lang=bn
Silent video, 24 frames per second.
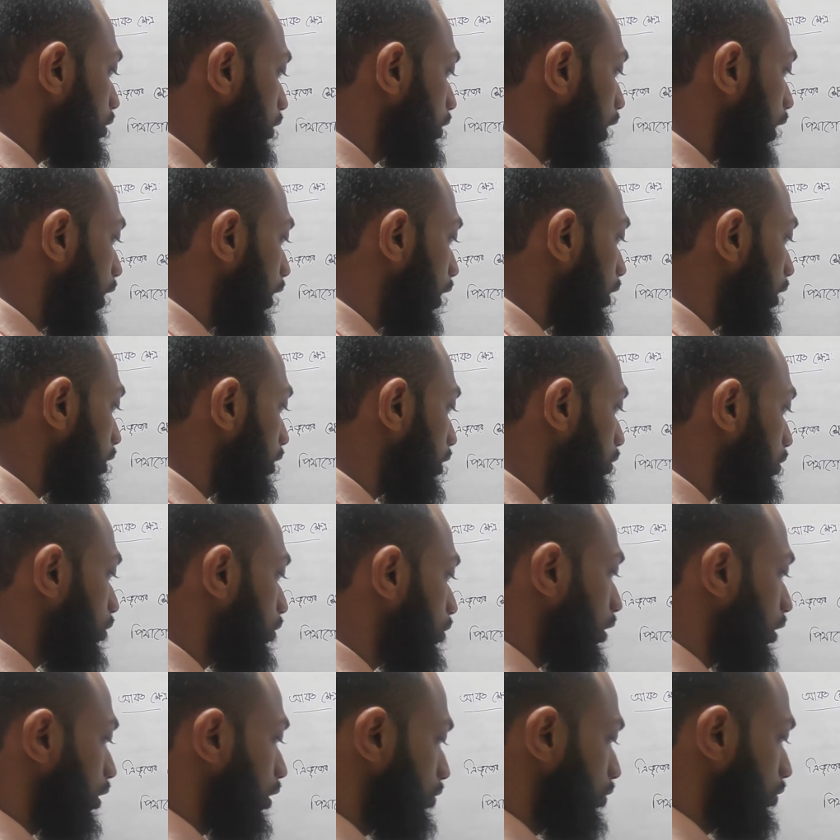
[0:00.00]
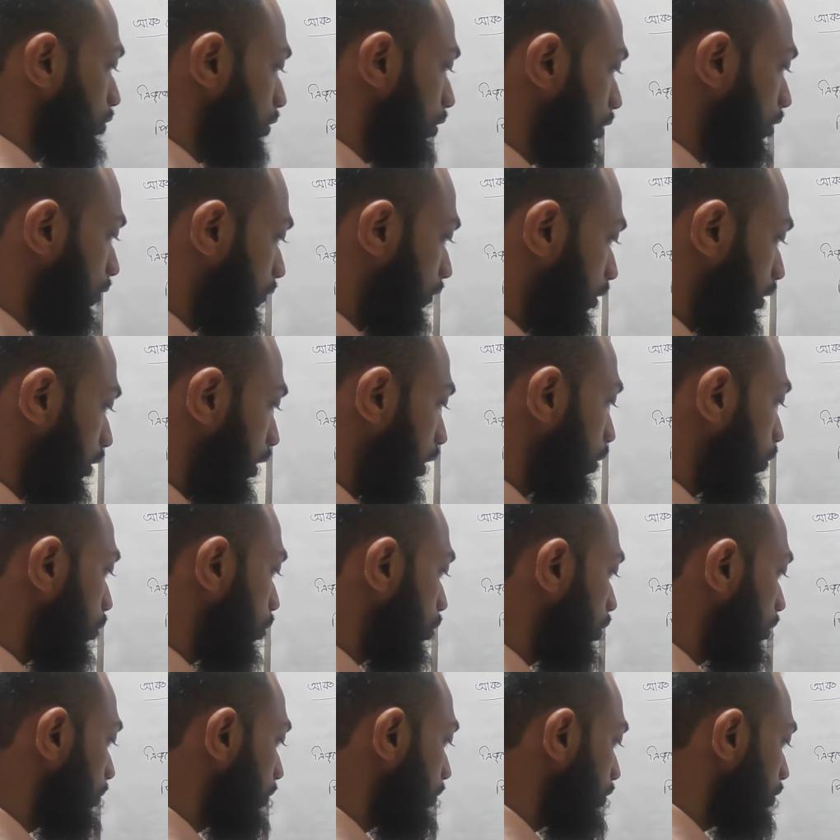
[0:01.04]
চারের স্কোয়ারের যোগফল তাহলে
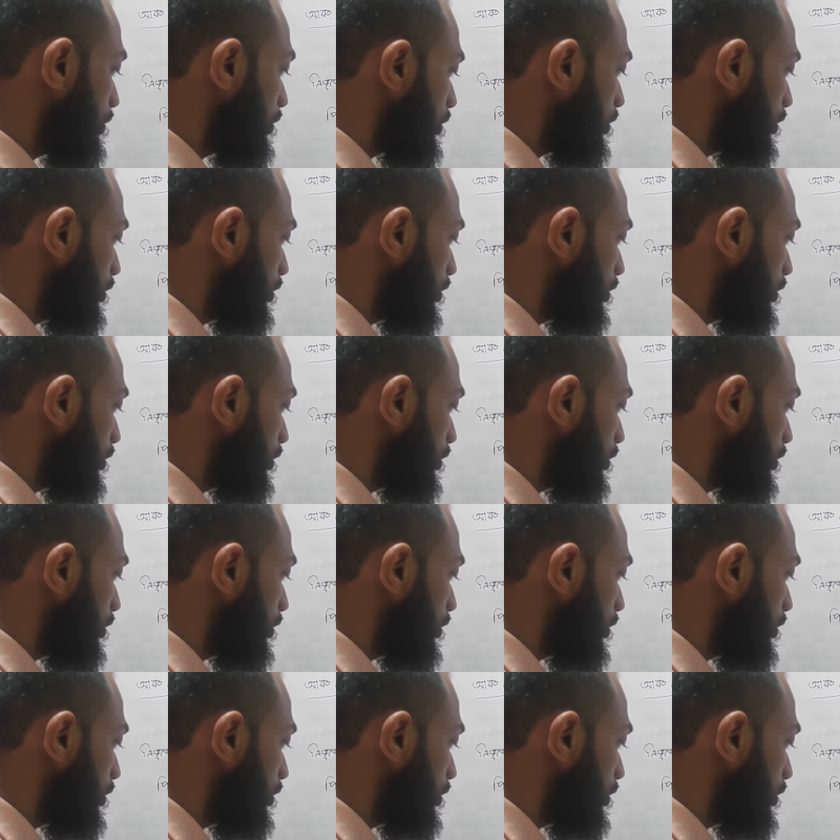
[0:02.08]
অতিভুজ